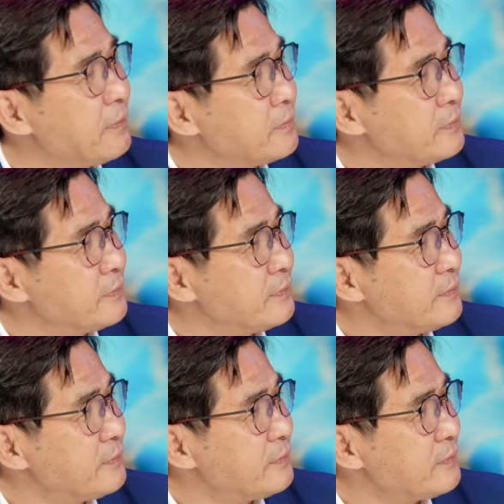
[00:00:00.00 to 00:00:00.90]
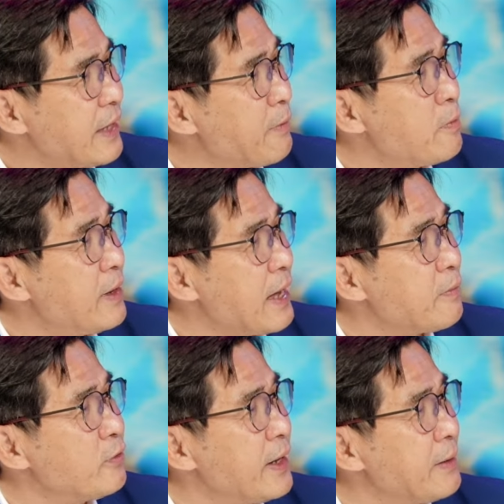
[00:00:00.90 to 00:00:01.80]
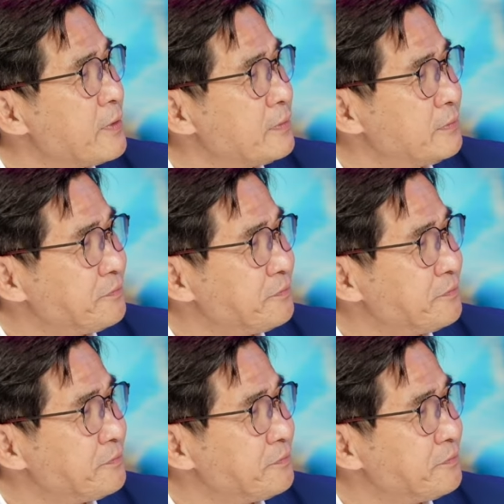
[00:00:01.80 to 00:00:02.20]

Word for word: em dạ. em có mê nhạc Bonnie em không